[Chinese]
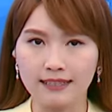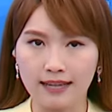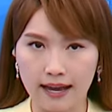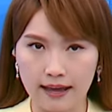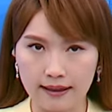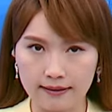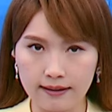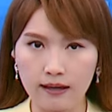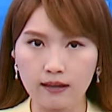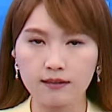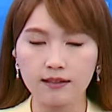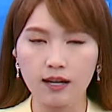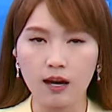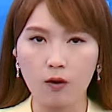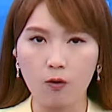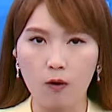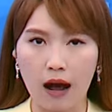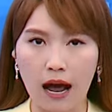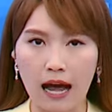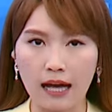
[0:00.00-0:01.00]
产量下
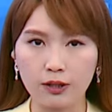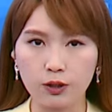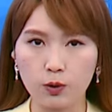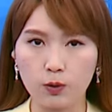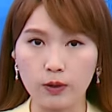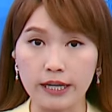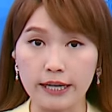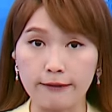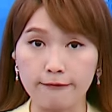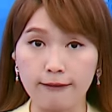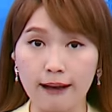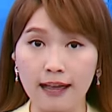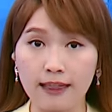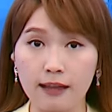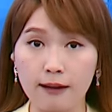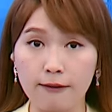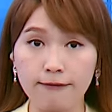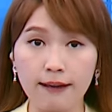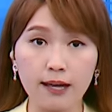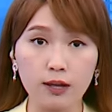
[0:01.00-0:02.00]
滑，就引发
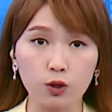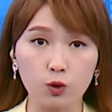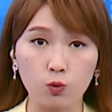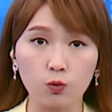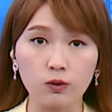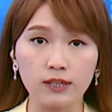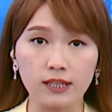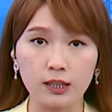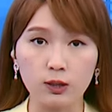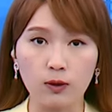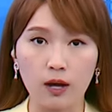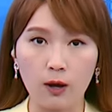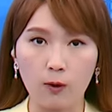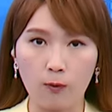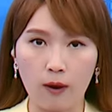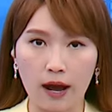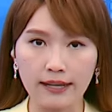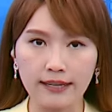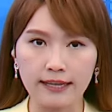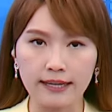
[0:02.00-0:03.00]
了贩毒集团
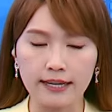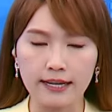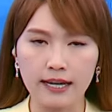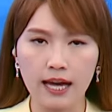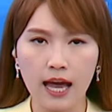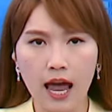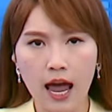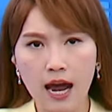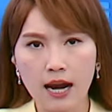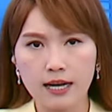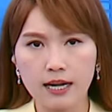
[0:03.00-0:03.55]
怀疑，